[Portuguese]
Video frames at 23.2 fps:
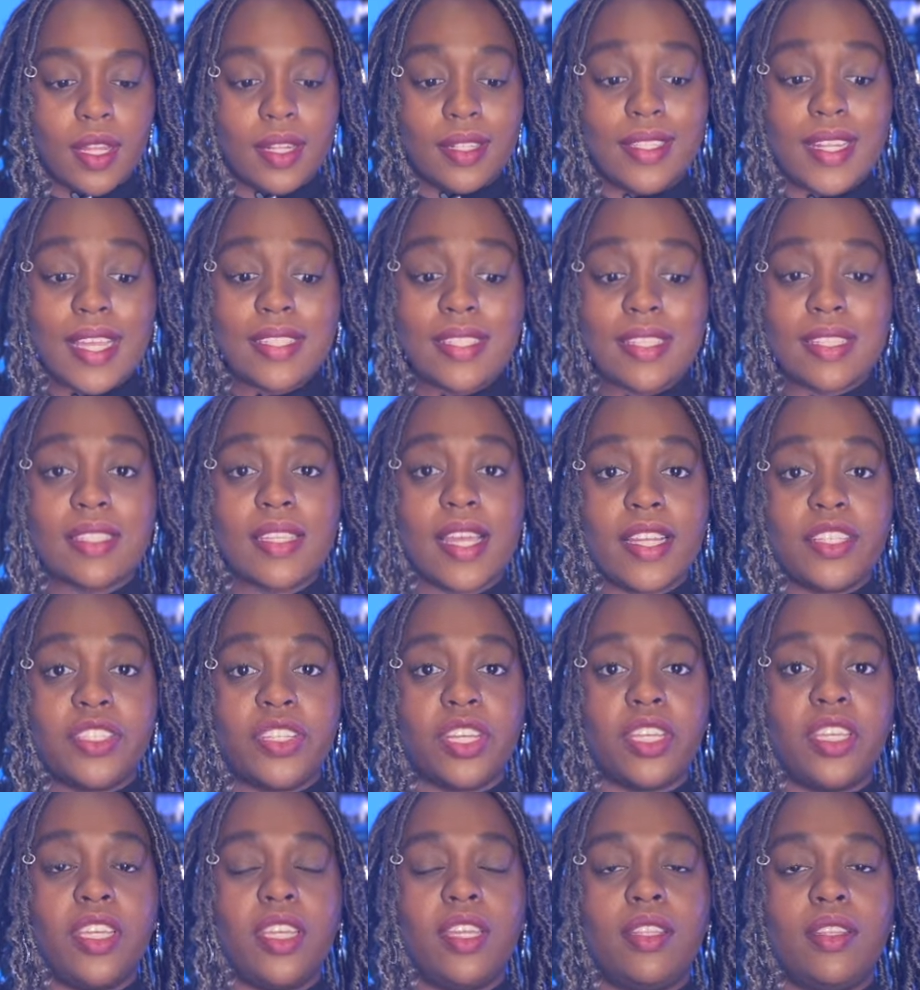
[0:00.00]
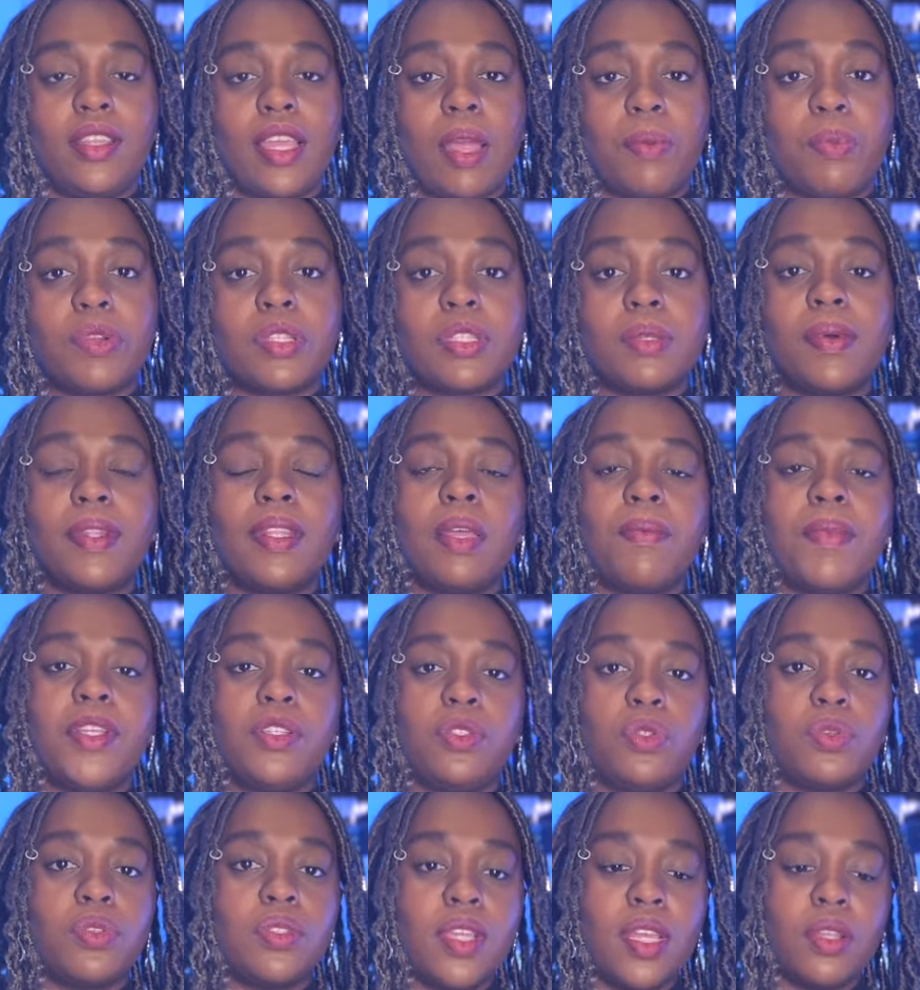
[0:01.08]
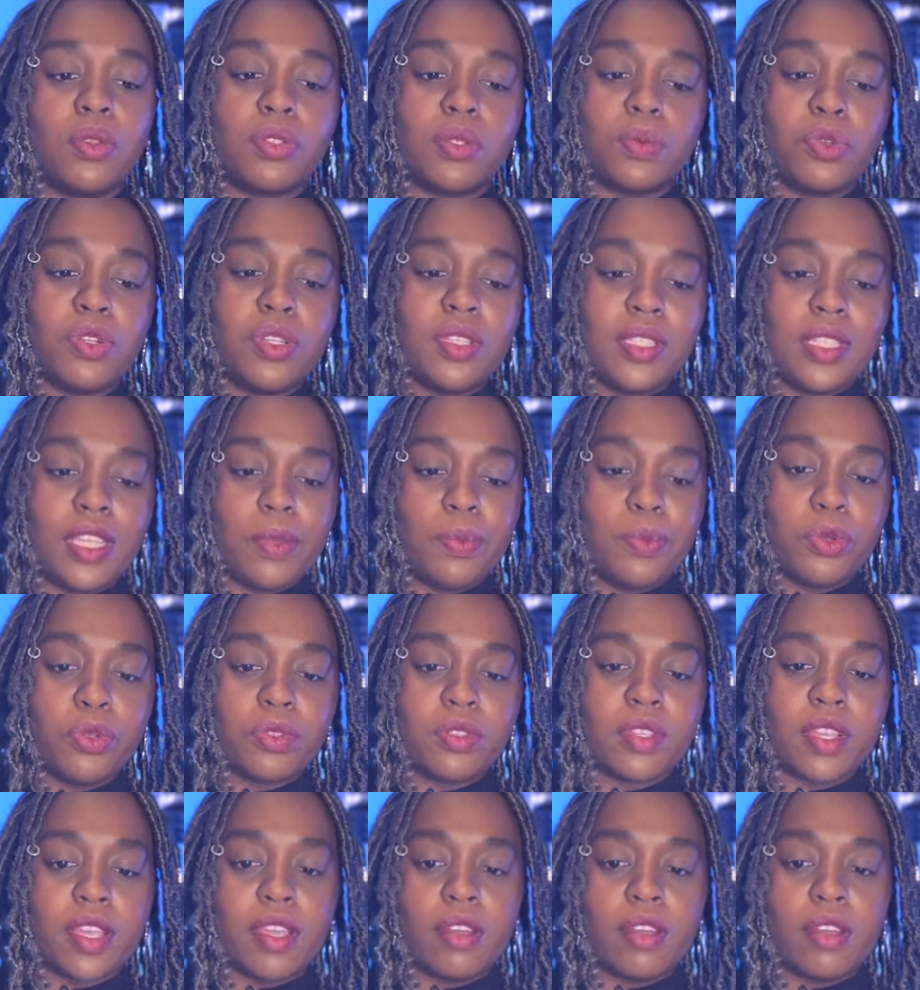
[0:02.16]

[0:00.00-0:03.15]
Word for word: Nesse site aqui tem aproximadamente 200 municípios.